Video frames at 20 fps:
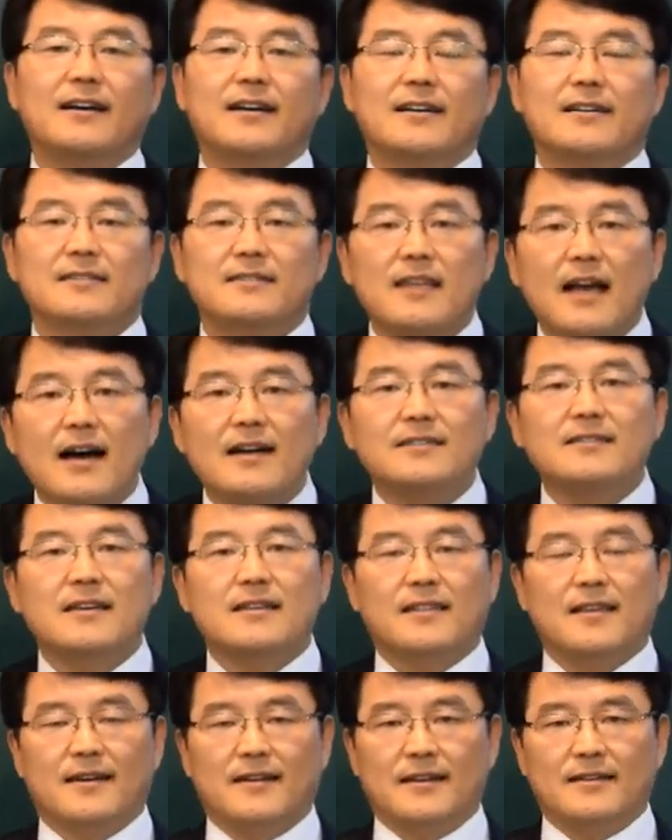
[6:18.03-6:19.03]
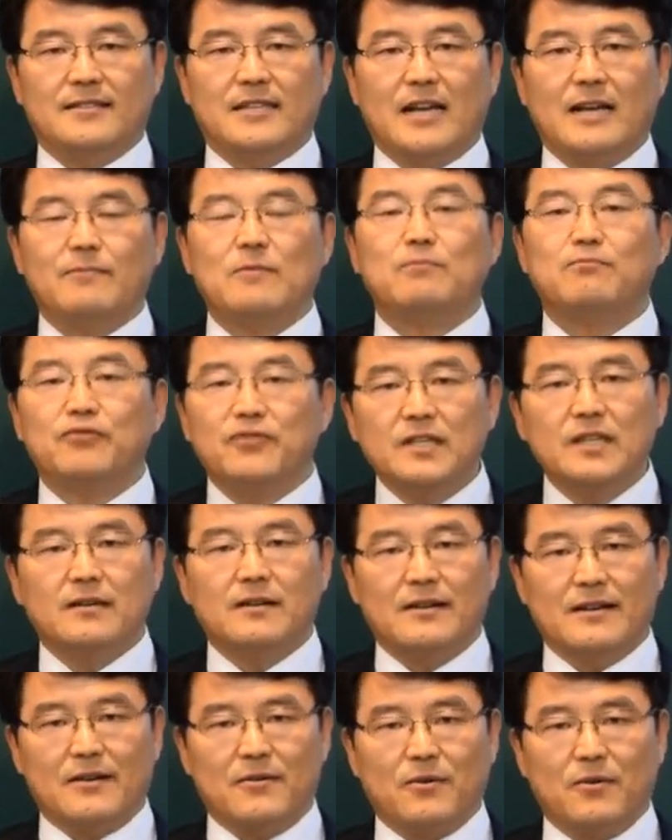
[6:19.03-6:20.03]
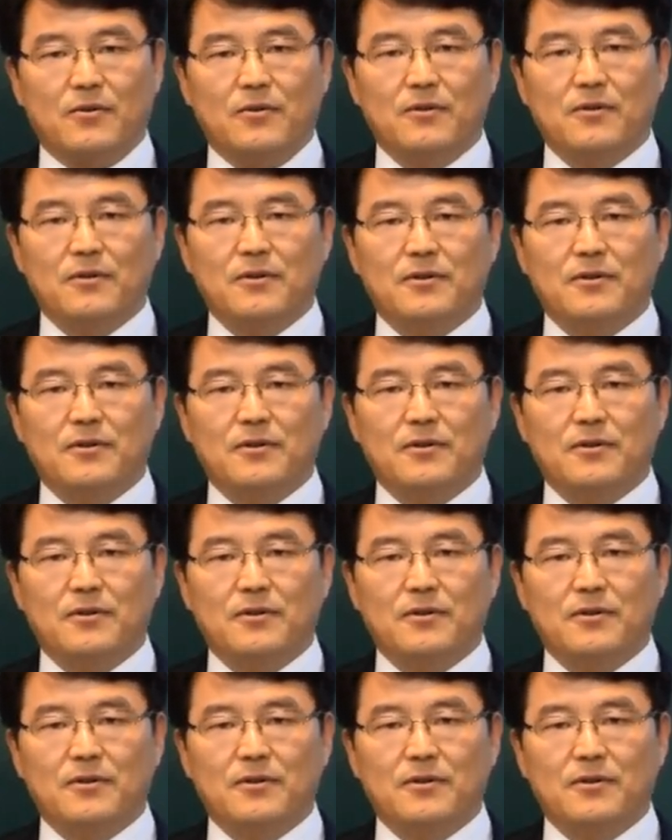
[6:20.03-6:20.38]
사시에 태어난 사람은 부지런하고